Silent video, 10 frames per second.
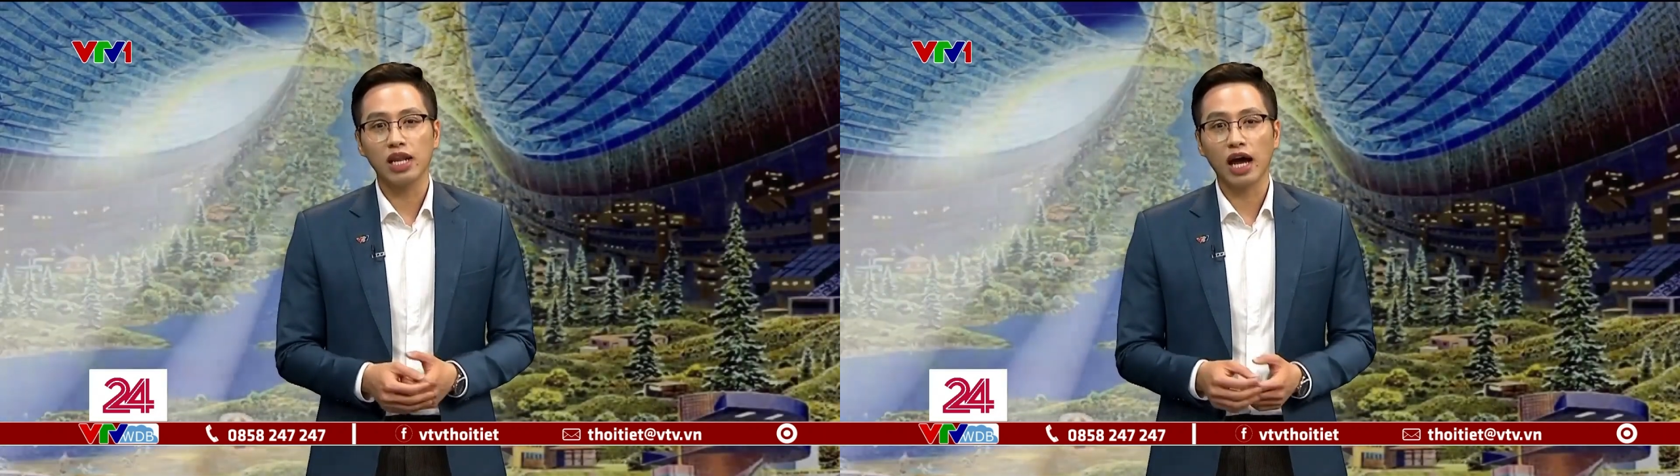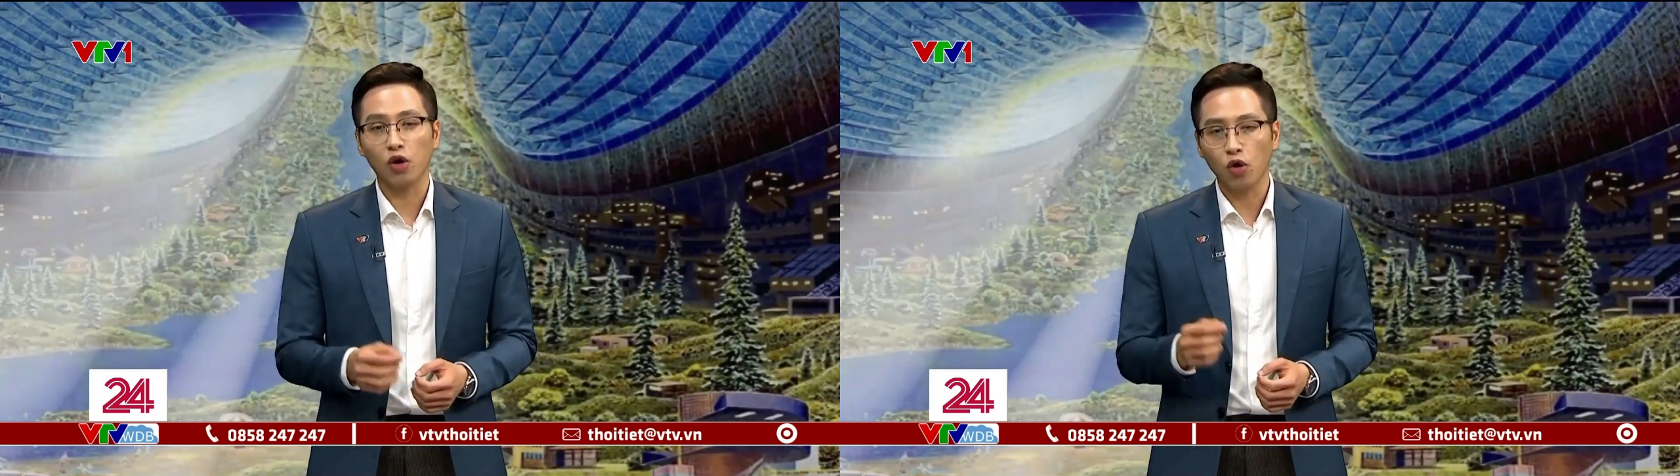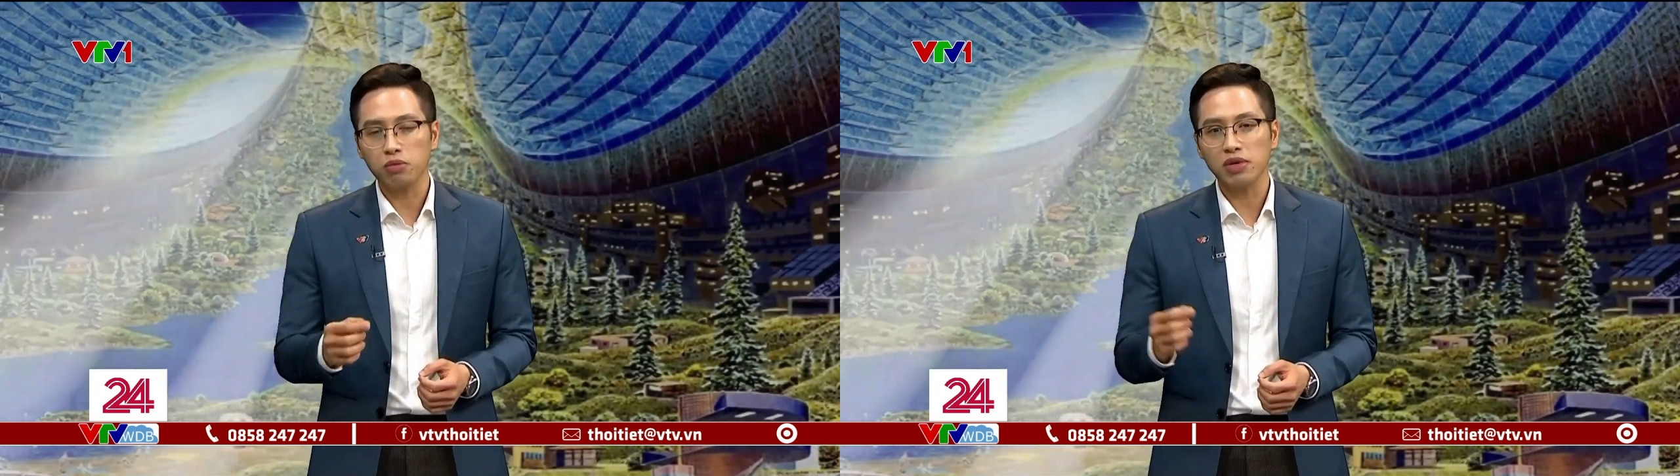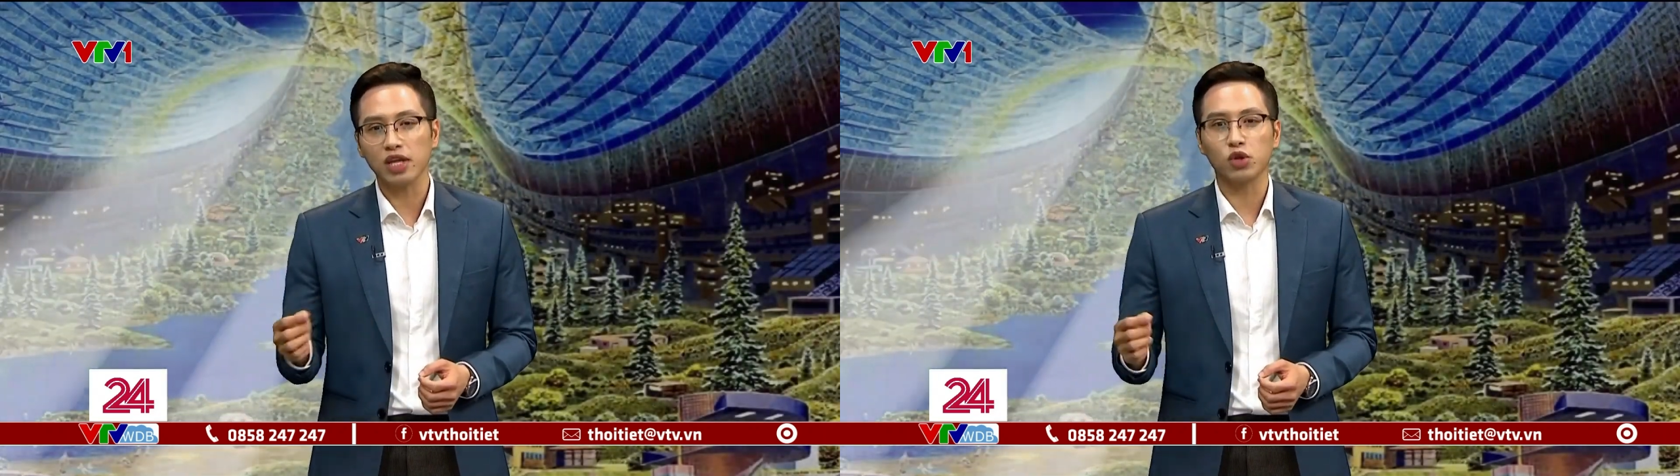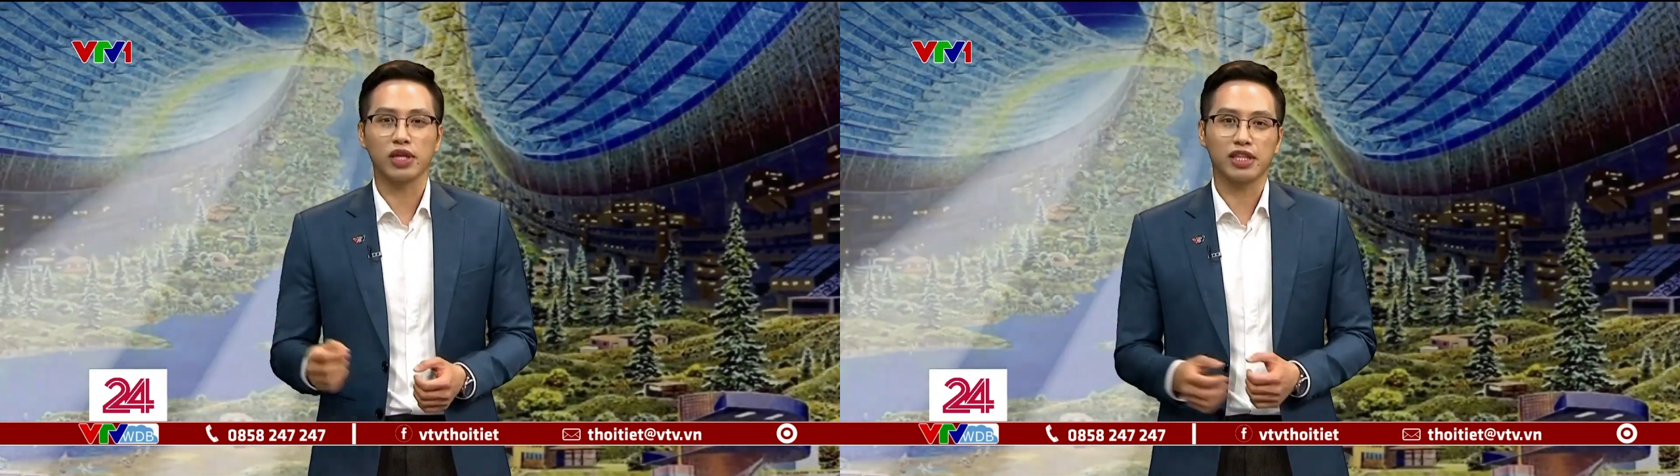giống như là
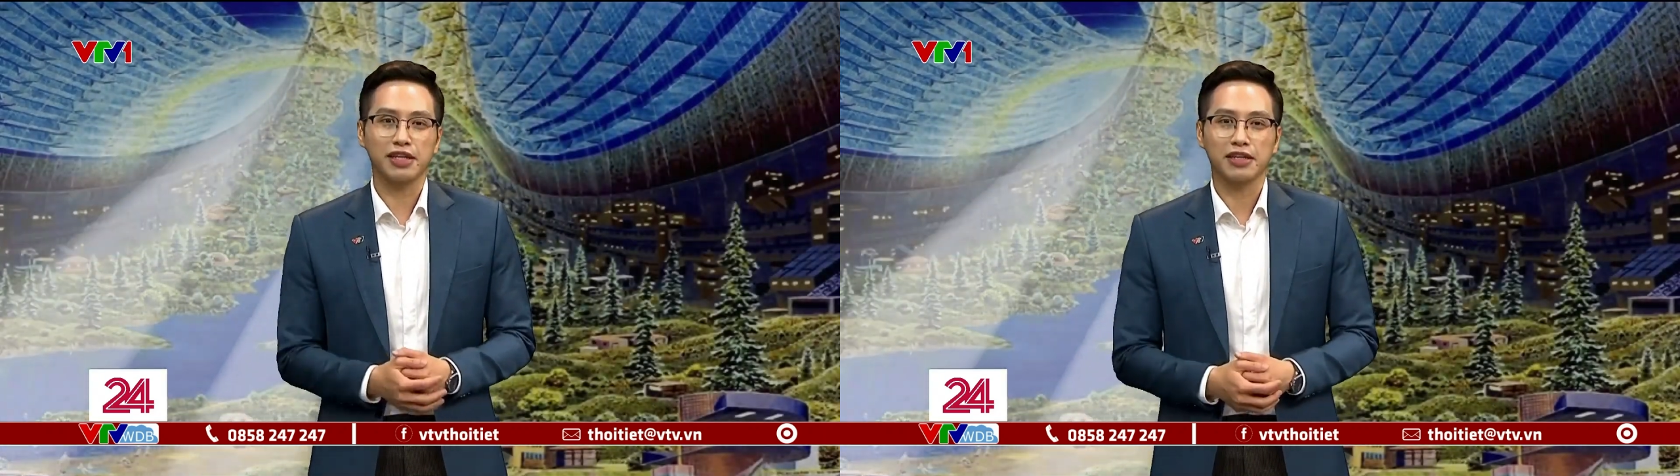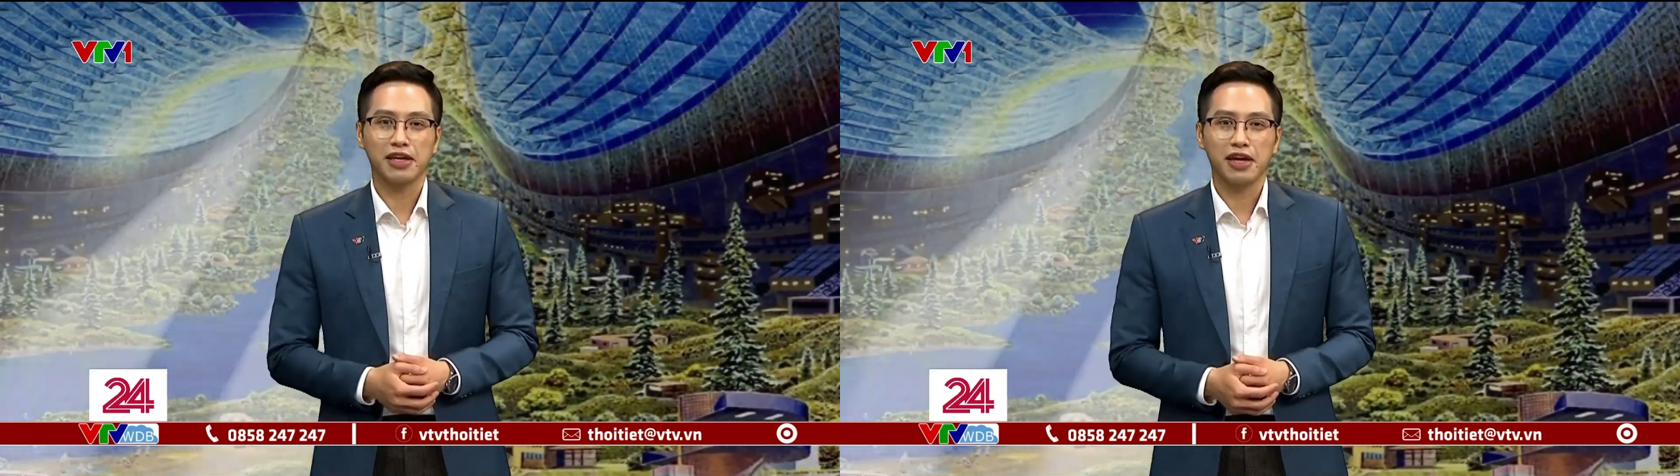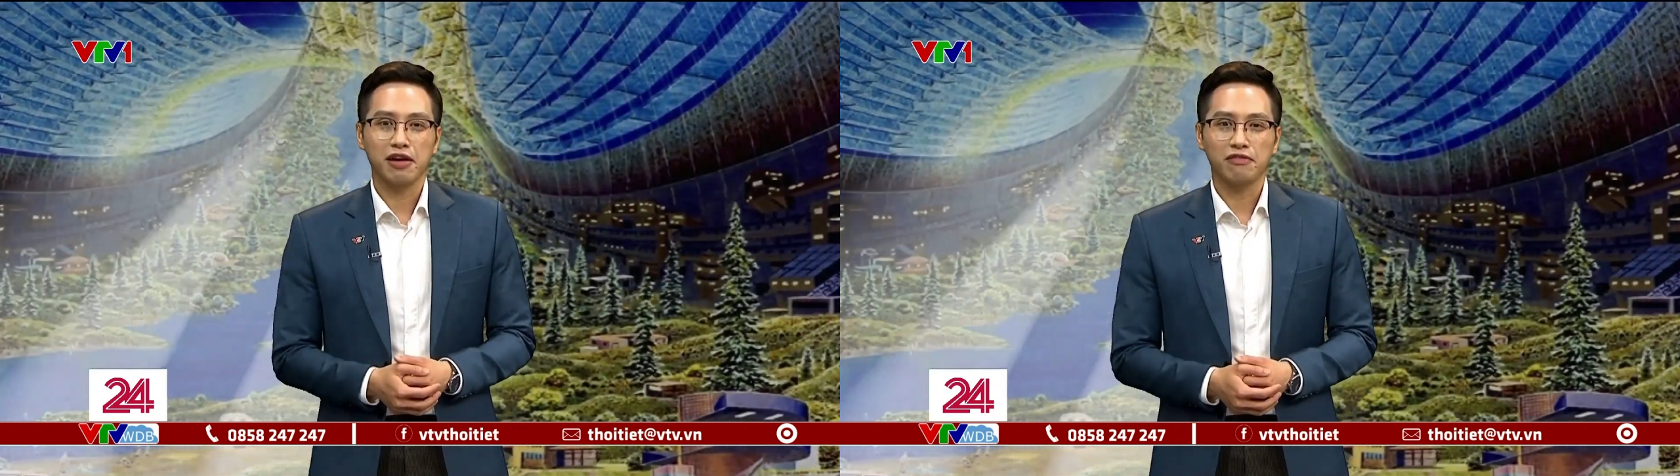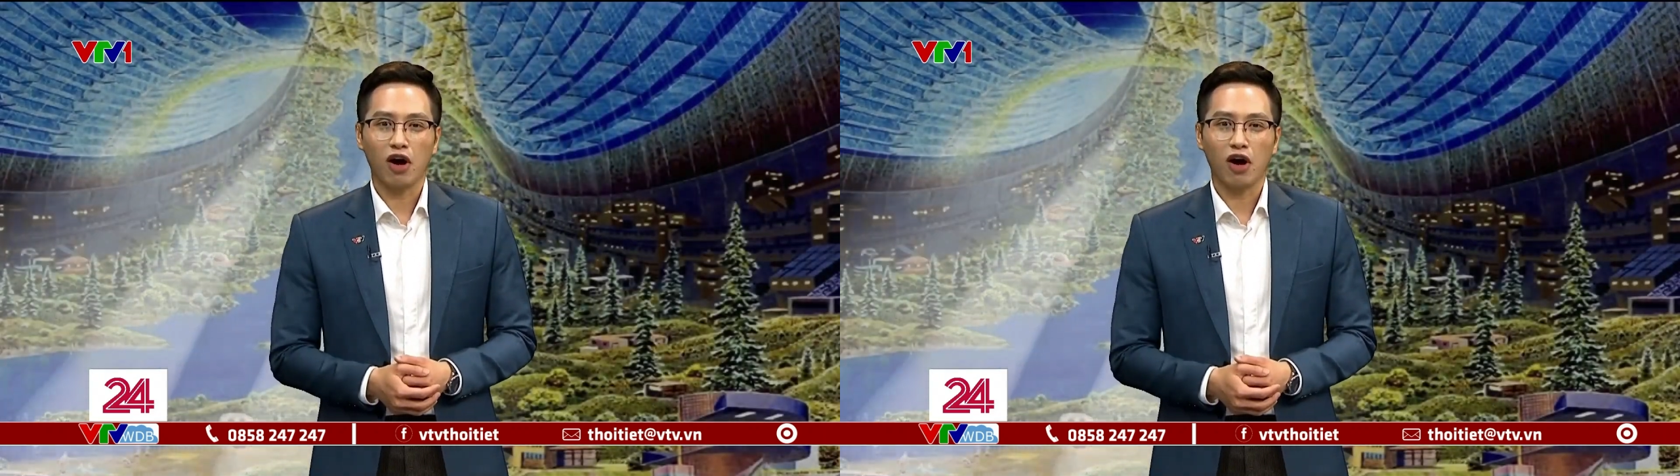cung điện thủy tinh